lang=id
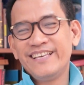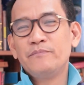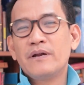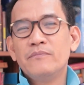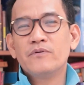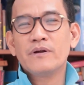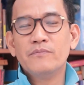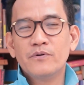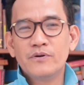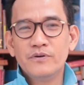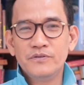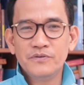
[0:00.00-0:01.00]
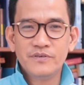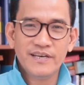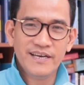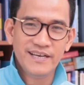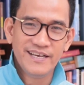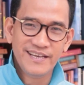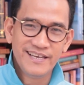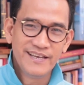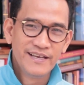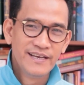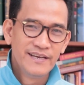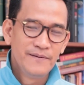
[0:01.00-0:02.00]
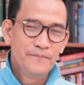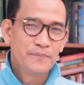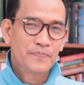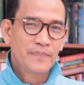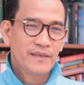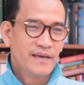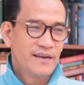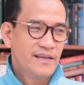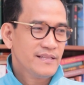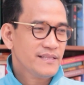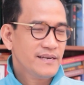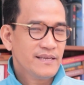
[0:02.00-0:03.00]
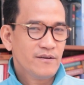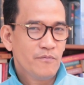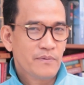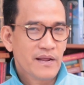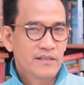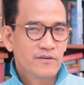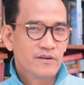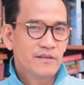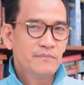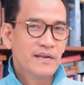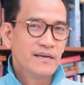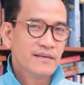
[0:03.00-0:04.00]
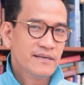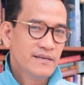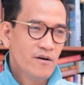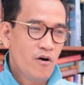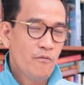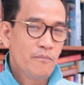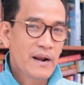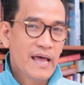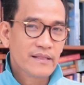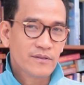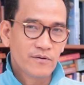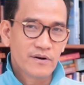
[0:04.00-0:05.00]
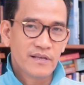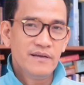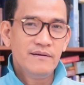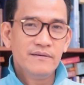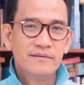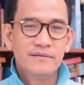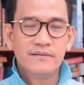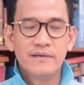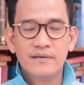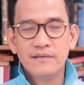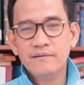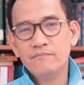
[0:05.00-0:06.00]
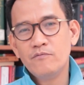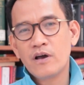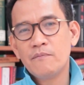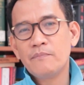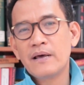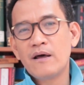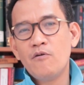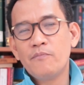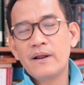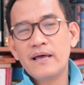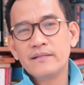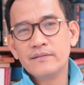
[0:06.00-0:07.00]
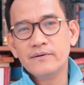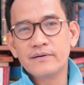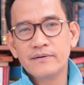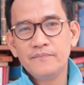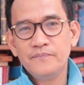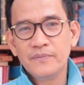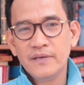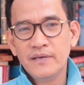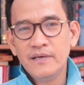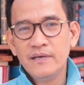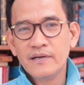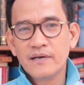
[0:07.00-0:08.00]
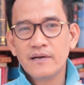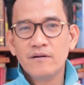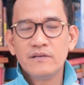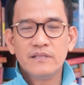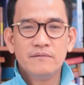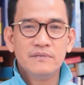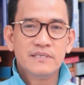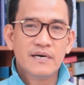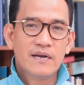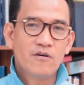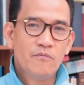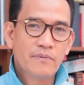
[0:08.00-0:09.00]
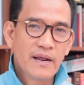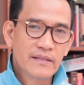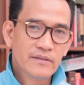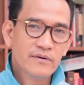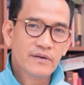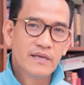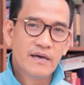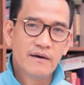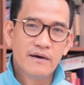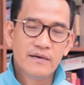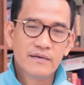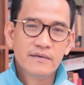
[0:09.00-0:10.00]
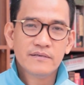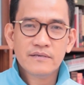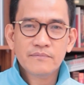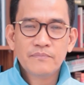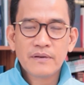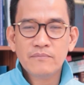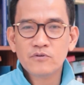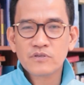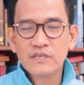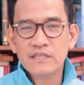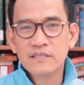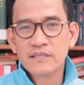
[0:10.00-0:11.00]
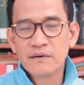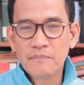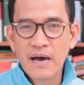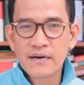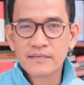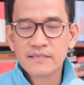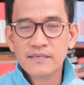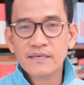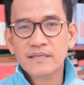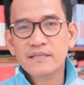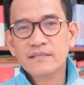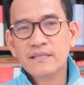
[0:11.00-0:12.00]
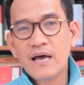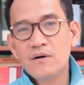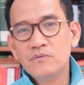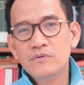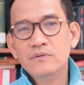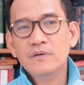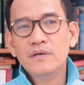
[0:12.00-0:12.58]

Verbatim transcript: Kita pura-pura bodoh juga. Karena tadi operatornya bilang operator ya, jadi bukan para operator. Karena kalau kita bicara operator ya primus inter paresnya kita tahu,